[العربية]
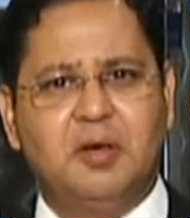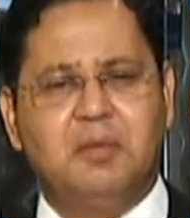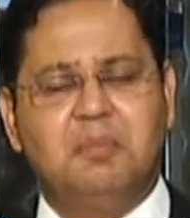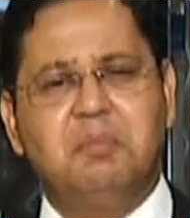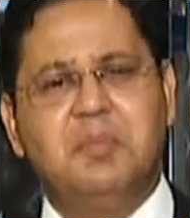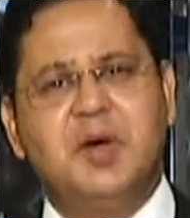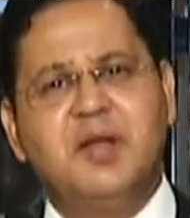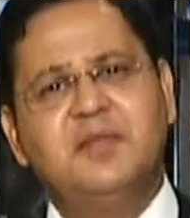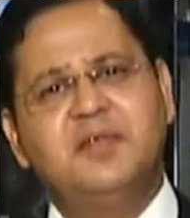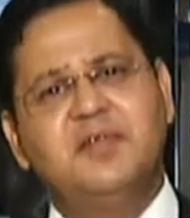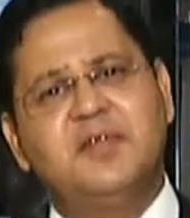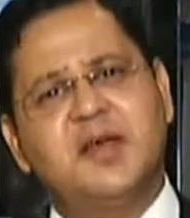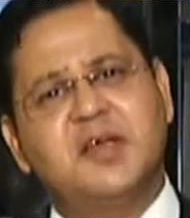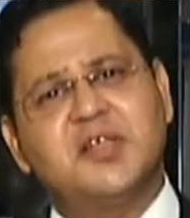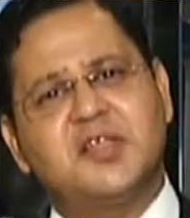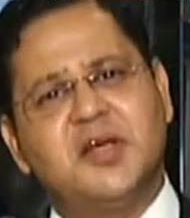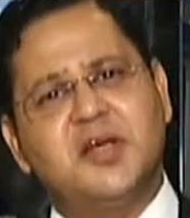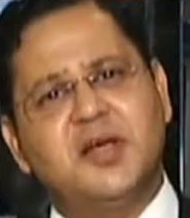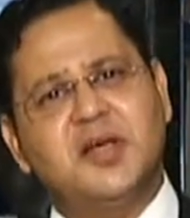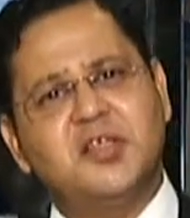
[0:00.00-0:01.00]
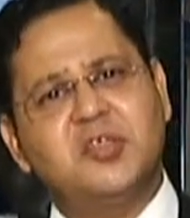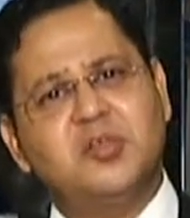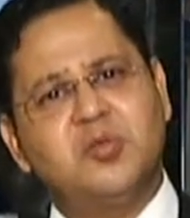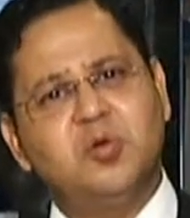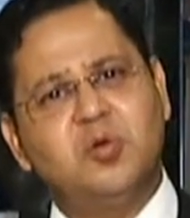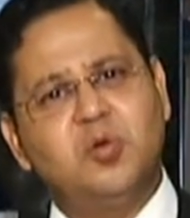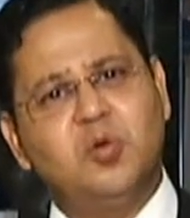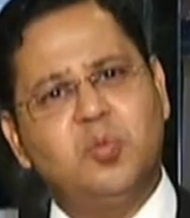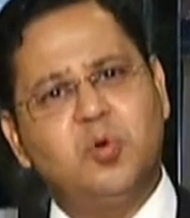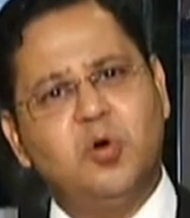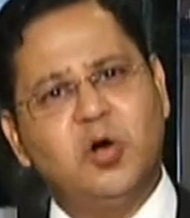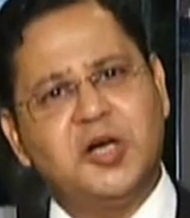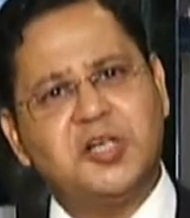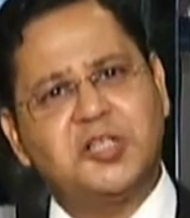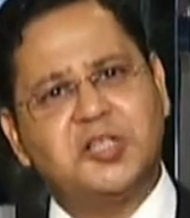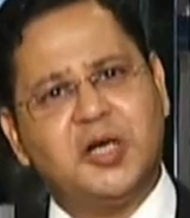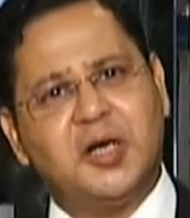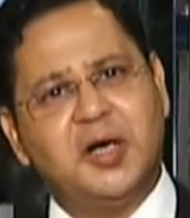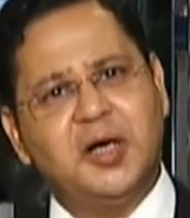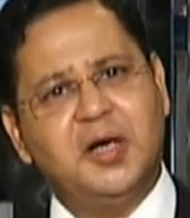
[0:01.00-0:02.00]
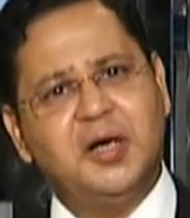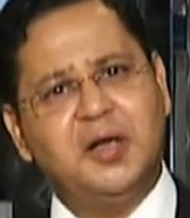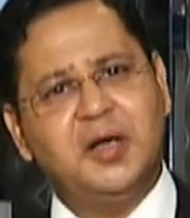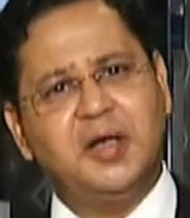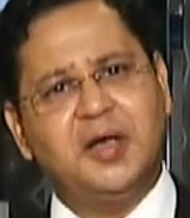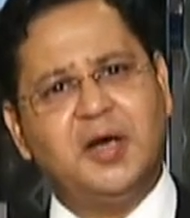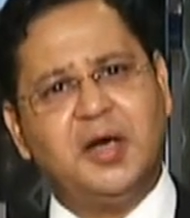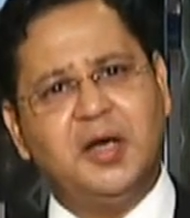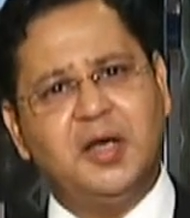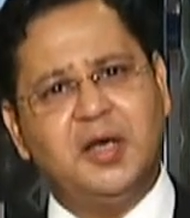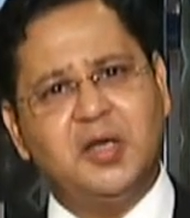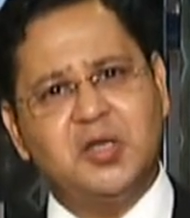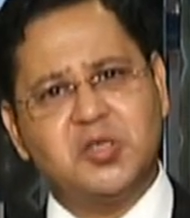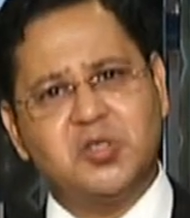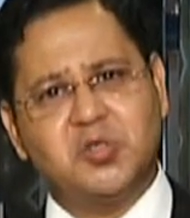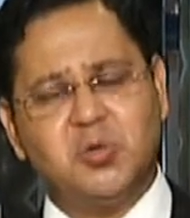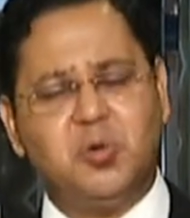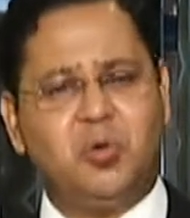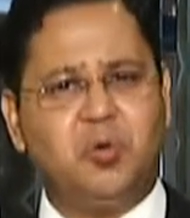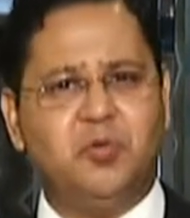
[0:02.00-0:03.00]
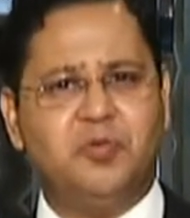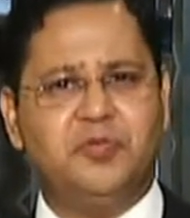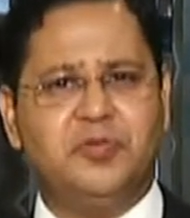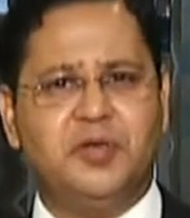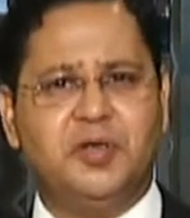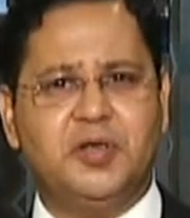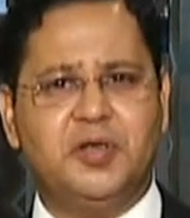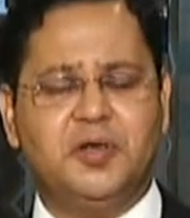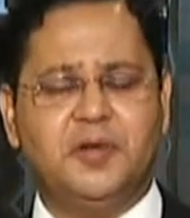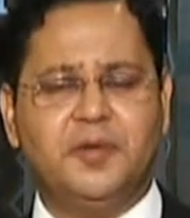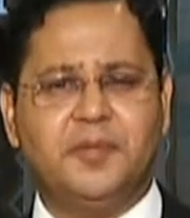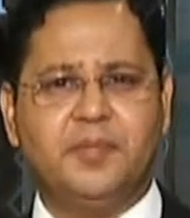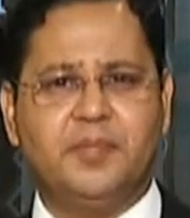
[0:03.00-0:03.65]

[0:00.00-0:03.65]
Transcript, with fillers: من ذا سيصلب أشعاري على صحفي